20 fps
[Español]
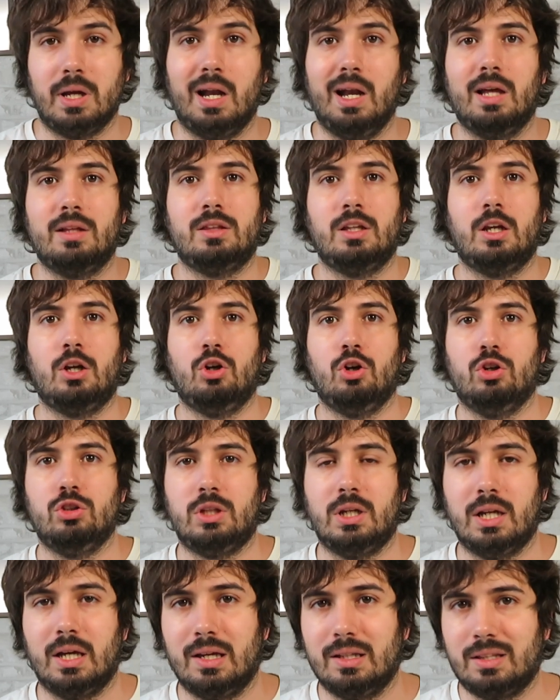muy
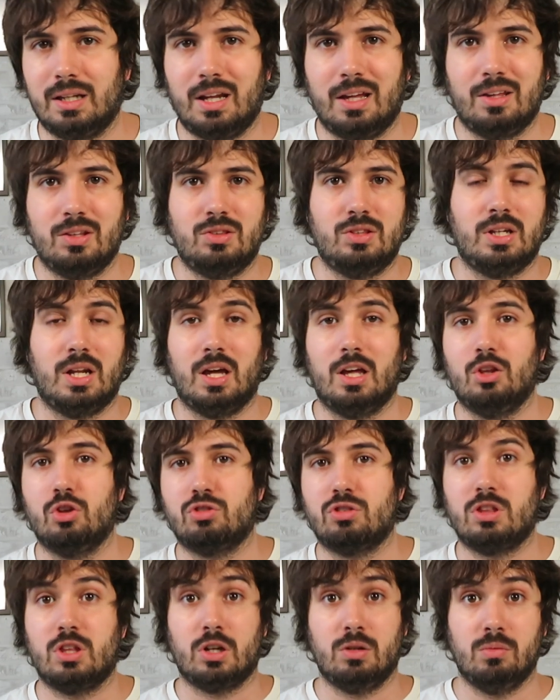eléctrico, tira de 3, tira de
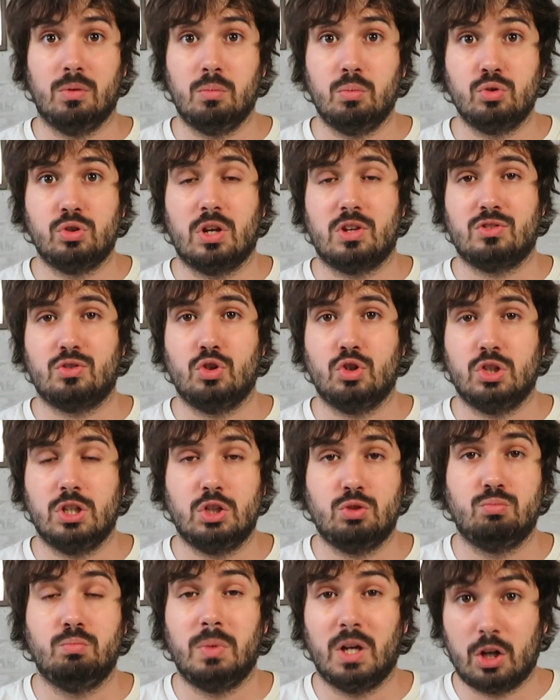2, hace como muchas
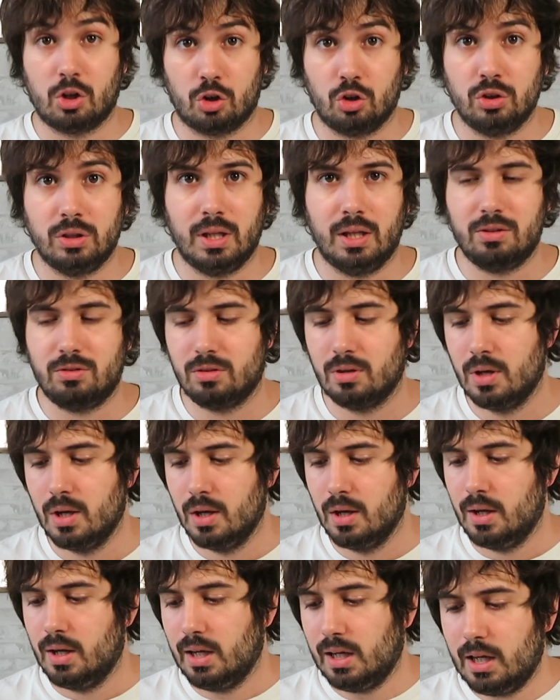cosas, un microondas.
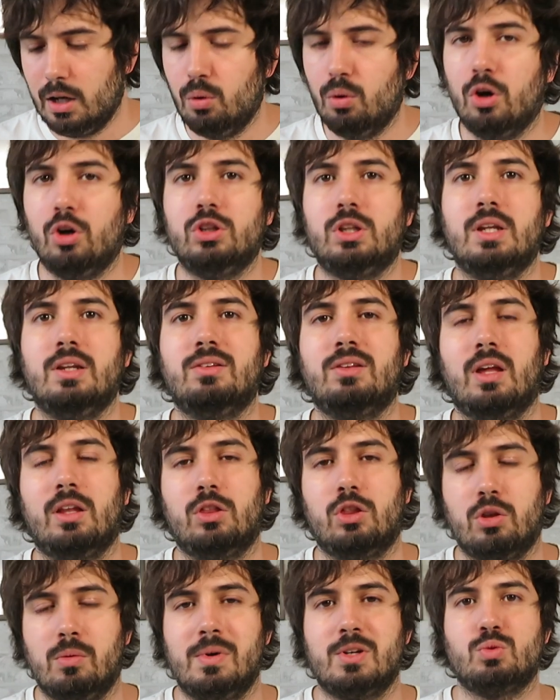Y luego tienes
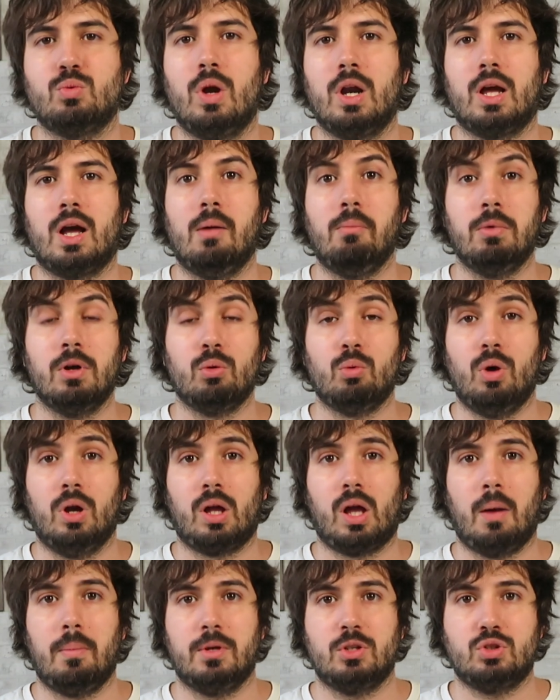a Thomas Walcap.
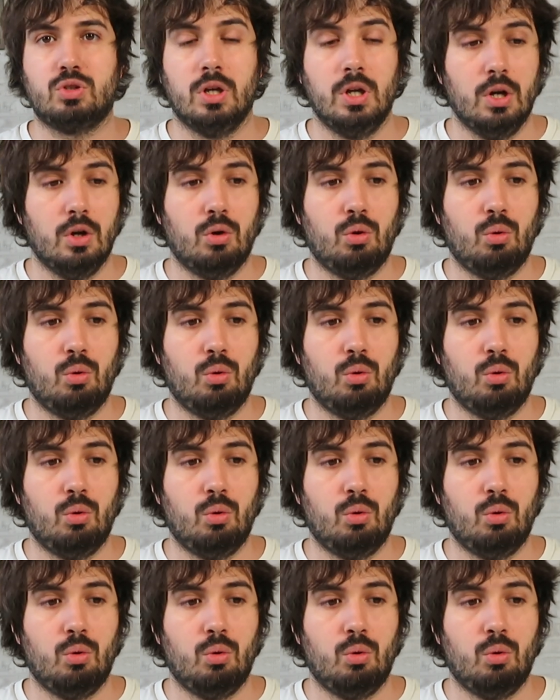Walcap es